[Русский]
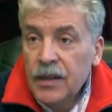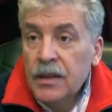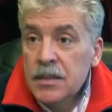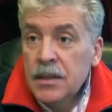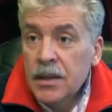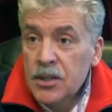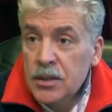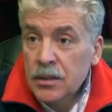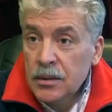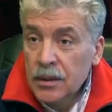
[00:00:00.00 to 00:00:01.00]
если
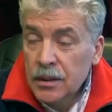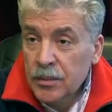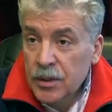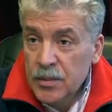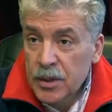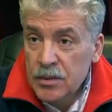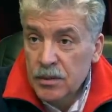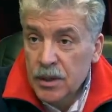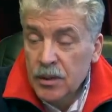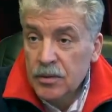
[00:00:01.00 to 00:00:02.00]
раньше, когда меня
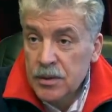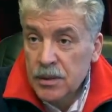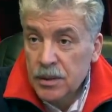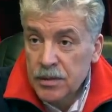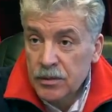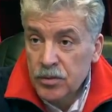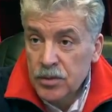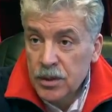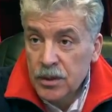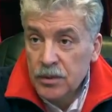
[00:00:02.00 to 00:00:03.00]
спрашивали, как у вас дела в
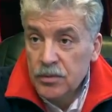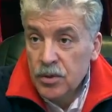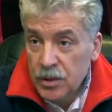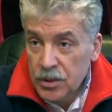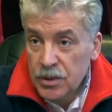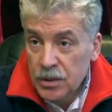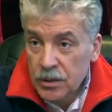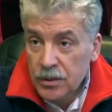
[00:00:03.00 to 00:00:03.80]
совхозе, я говорил, все отлично.